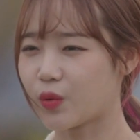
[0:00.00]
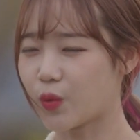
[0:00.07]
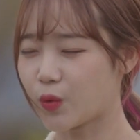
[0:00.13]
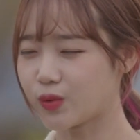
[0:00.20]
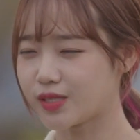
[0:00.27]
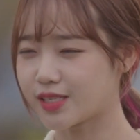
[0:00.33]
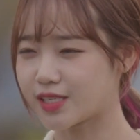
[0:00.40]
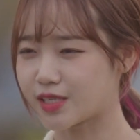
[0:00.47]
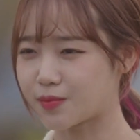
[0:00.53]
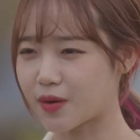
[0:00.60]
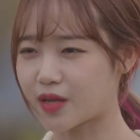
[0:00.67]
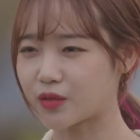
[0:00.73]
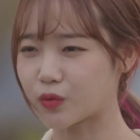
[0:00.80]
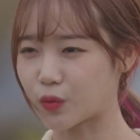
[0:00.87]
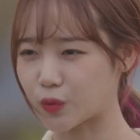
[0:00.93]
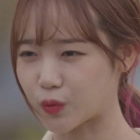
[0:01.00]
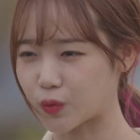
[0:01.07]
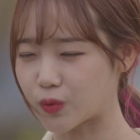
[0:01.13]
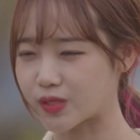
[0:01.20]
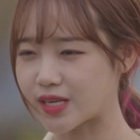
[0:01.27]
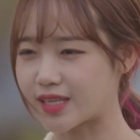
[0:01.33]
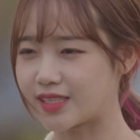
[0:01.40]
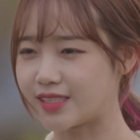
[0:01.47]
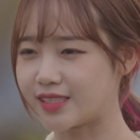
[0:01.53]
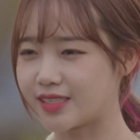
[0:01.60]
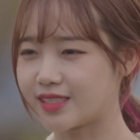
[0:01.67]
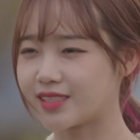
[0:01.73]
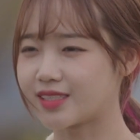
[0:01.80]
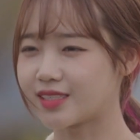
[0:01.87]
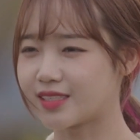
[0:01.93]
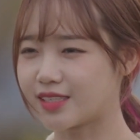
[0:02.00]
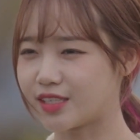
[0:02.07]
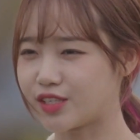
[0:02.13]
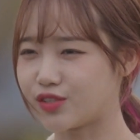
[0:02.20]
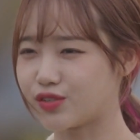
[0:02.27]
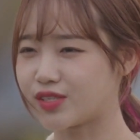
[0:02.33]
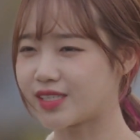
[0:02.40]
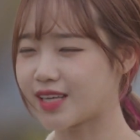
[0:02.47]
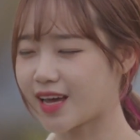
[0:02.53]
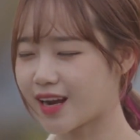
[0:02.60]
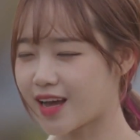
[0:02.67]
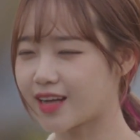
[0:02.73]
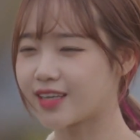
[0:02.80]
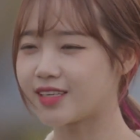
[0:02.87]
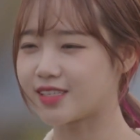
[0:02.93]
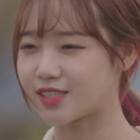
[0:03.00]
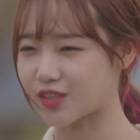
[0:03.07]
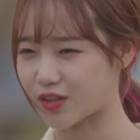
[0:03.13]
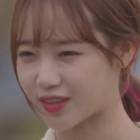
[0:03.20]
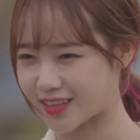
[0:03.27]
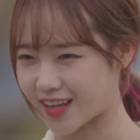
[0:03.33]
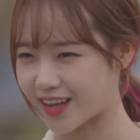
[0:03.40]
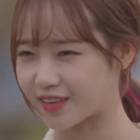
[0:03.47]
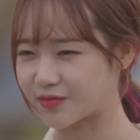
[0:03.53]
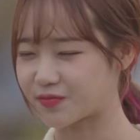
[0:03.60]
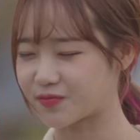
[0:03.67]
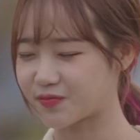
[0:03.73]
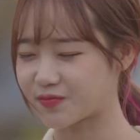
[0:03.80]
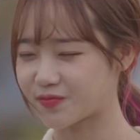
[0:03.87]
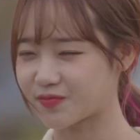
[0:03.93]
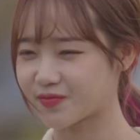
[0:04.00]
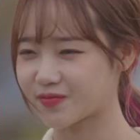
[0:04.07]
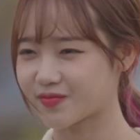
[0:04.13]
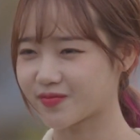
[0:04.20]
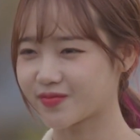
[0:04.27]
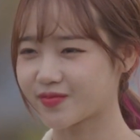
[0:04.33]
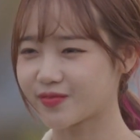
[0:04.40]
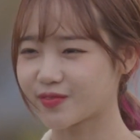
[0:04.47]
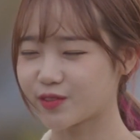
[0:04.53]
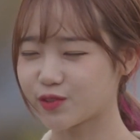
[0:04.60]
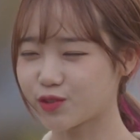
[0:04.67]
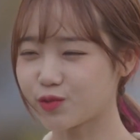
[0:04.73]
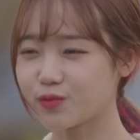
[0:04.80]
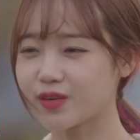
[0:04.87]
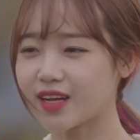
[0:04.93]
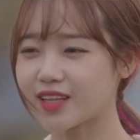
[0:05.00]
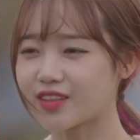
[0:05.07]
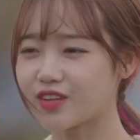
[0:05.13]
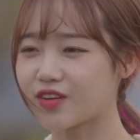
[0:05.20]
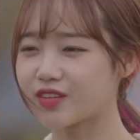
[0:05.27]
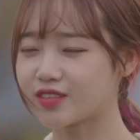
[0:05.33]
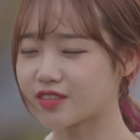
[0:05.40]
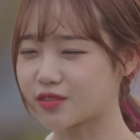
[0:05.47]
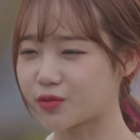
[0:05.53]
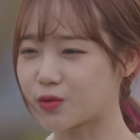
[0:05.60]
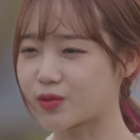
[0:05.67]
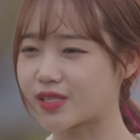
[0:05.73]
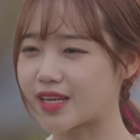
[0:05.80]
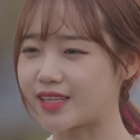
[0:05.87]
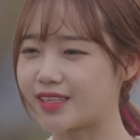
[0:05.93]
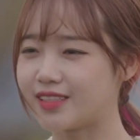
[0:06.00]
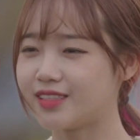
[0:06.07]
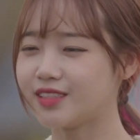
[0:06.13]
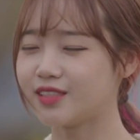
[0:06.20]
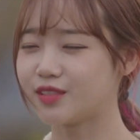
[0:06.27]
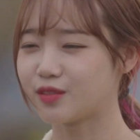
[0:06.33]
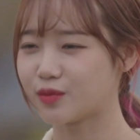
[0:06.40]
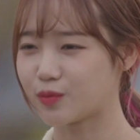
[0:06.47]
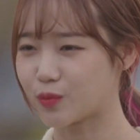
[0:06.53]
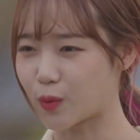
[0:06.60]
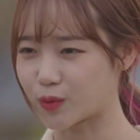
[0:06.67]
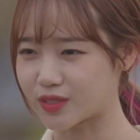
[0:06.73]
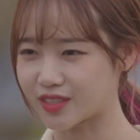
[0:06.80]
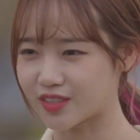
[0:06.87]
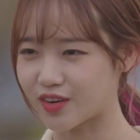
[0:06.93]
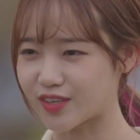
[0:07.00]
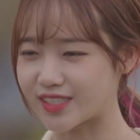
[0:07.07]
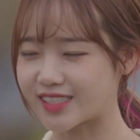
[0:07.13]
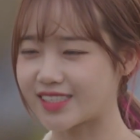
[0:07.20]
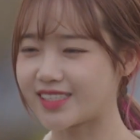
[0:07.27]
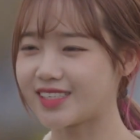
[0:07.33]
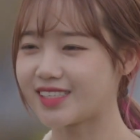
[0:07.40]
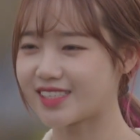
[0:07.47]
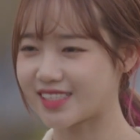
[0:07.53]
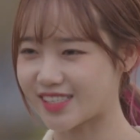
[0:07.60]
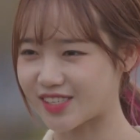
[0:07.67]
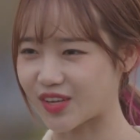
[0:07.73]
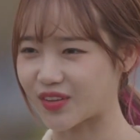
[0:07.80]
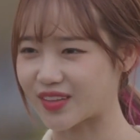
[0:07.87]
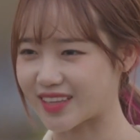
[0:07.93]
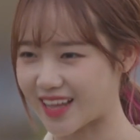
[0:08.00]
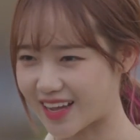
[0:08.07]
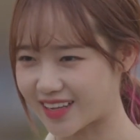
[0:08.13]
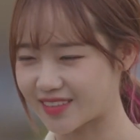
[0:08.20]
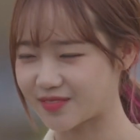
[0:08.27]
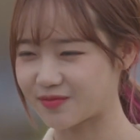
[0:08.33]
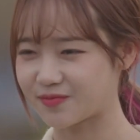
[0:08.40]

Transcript: 온 집안 곳곳에는 그리운 사랑이 있었다. 꿈 같던 그곳에는 모든 것이 있었다.